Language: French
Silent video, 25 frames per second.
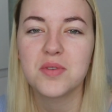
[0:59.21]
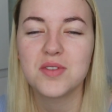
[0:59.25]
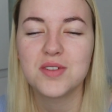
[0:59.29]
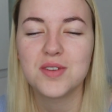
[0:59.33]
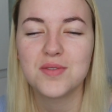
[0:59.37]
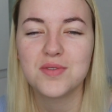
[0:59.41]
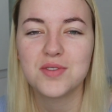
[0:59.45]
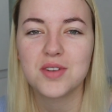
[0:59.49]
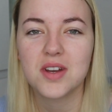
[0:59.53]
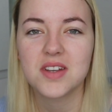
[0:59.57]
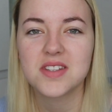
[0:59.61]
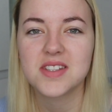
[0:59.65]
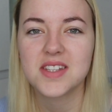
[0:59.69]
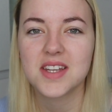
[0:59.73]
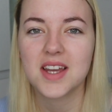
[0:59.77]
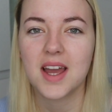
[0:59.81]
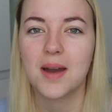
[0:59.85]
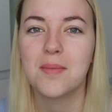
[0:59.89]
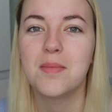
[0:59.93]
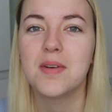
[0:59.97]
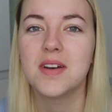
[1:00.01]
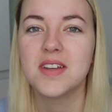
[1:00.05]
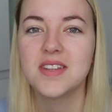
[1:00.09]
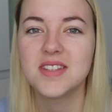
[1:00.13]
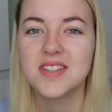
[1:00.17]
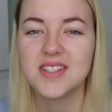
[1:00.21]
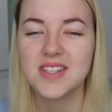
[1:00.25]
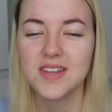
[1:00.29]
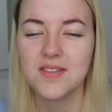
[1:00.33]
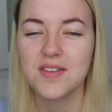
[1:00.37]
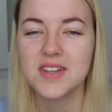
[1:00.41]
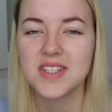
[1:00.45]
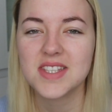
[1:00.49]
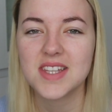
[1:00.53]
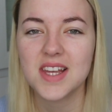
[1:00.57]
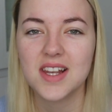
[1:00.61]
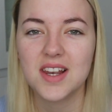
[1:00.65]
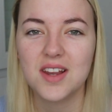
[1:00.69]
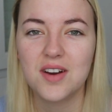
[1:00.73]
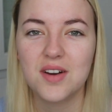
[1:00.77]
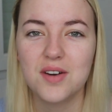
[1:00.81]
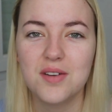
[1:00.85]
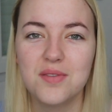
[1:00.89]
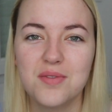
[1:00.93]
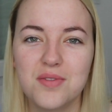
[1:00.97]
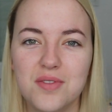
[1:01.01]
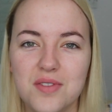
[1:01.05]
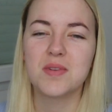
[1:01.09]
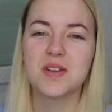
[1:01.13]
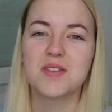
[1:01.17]
suivre sur Instagram c'est ma style
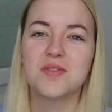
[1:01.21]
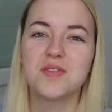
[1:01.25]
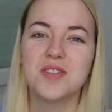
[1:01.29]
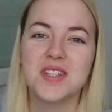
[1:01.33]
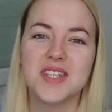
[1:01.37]
off moi je